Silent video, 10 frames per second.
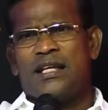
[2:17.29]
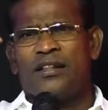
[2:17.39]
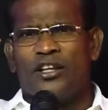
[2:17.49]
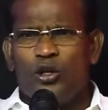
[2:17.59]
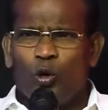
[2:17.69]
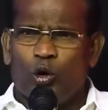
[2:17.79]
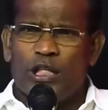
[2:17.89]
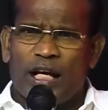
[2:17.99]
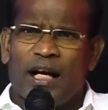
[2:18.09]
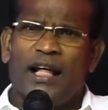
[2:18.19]
இந்த
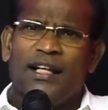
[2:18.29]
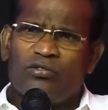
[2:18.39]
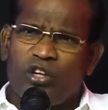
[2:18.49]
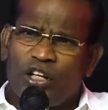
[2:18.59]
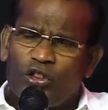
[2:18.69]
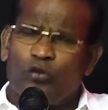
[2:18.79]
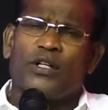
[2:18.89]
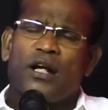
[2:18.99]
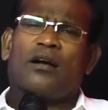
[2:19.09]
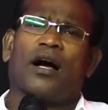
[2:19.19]
யூதர்களை
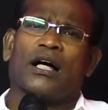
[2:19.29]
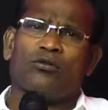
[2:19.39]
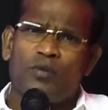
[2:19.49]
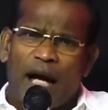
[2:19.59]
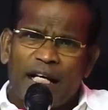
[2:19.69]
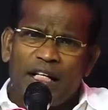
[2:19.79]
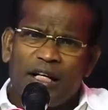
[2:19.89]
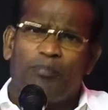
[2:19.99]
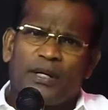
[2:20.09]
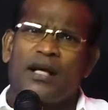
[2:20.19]
திருத்துவதற்காகவும்
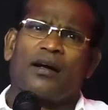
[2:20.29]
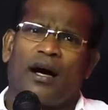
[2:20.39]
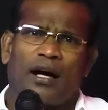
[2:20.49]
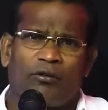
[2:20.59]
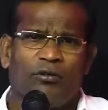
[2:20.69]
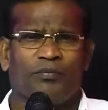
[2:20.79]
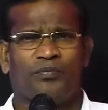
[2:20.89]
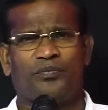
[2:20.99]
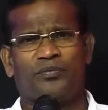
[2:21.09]
கண்டிப்பதற்காகவும்